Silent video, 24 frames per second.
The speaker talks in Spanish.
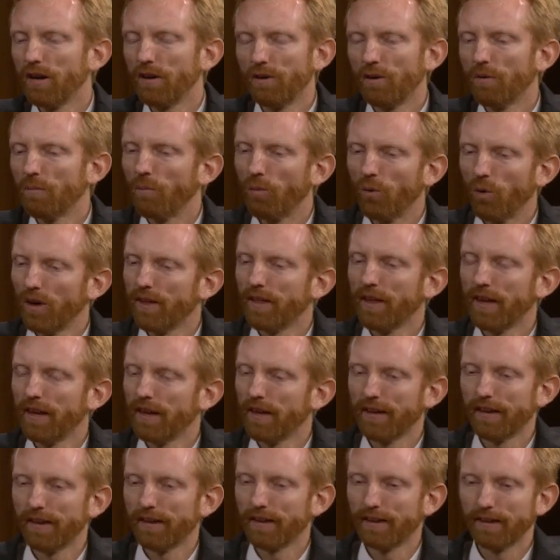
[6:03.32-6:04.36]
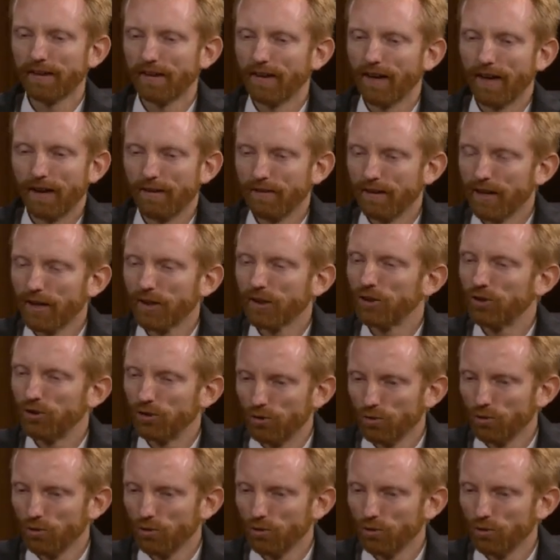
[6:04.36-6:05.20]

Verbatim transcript: no puede haber